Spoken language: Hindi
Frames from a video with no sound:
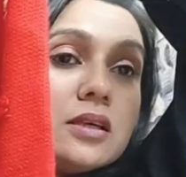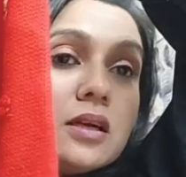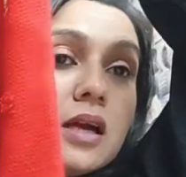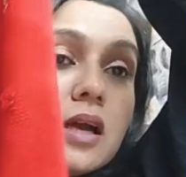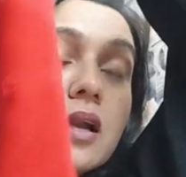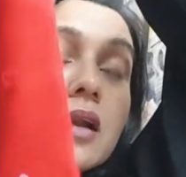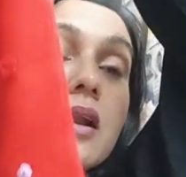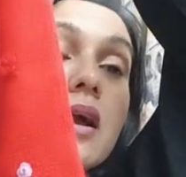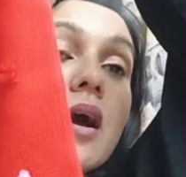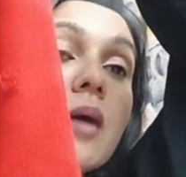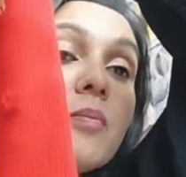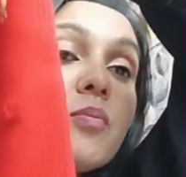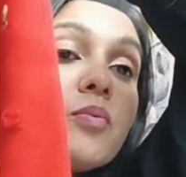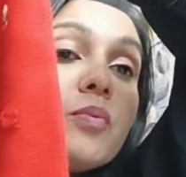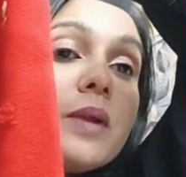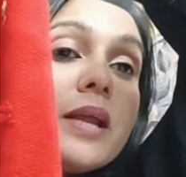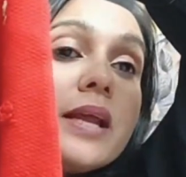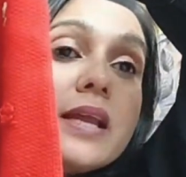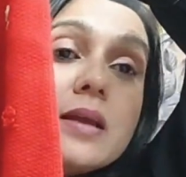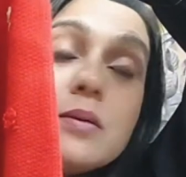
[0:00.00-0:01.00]
एंड
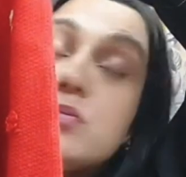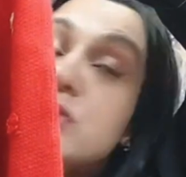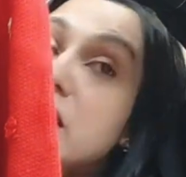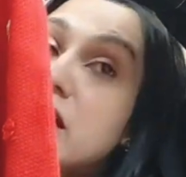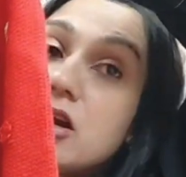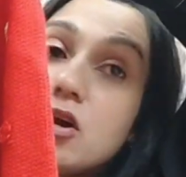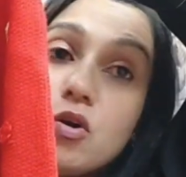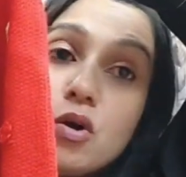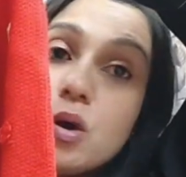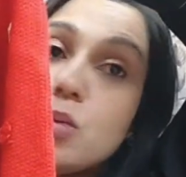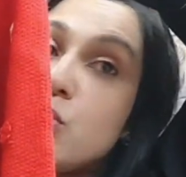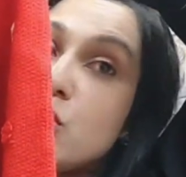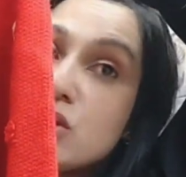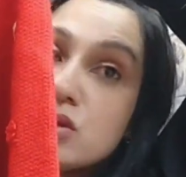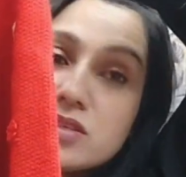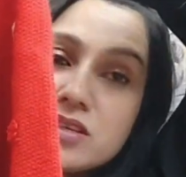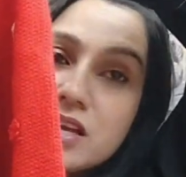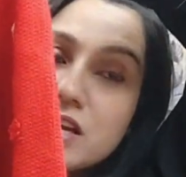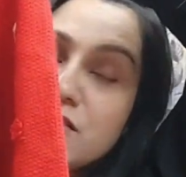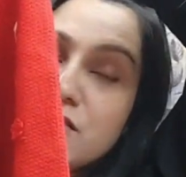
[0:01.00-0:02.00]
आपने ये देखा होगा बहुत
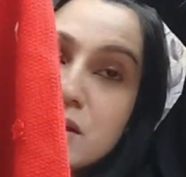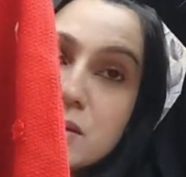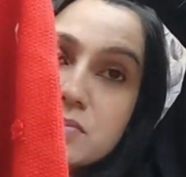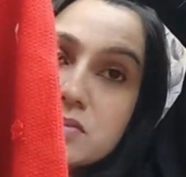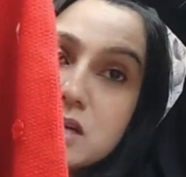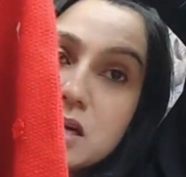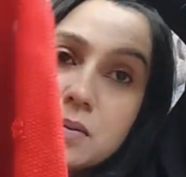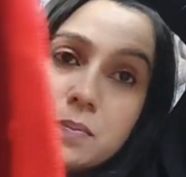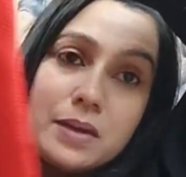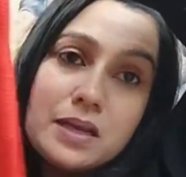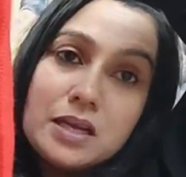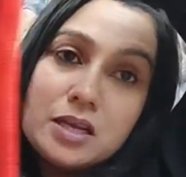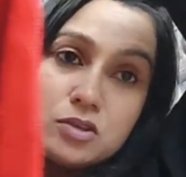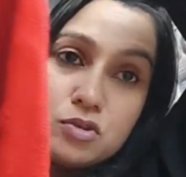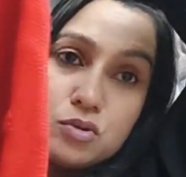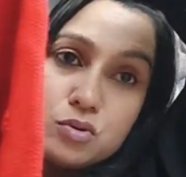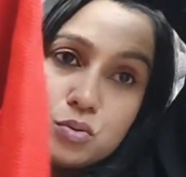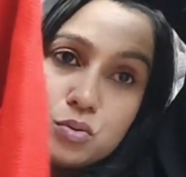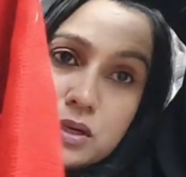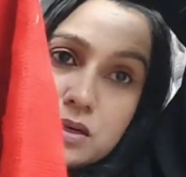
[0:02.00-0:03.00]
सारी वेबसाइट पे ये
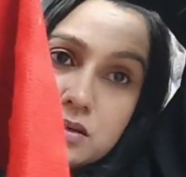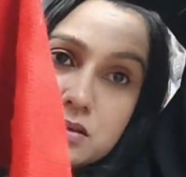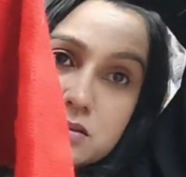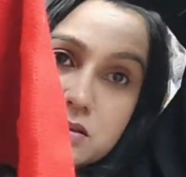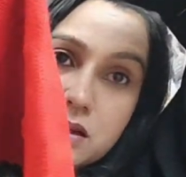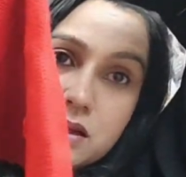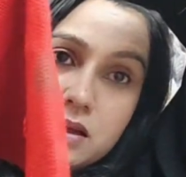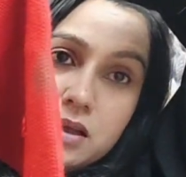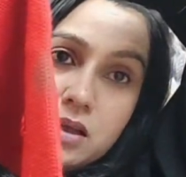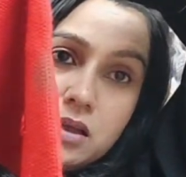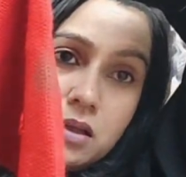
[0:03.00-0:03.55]
जो स्वेटर्स हैं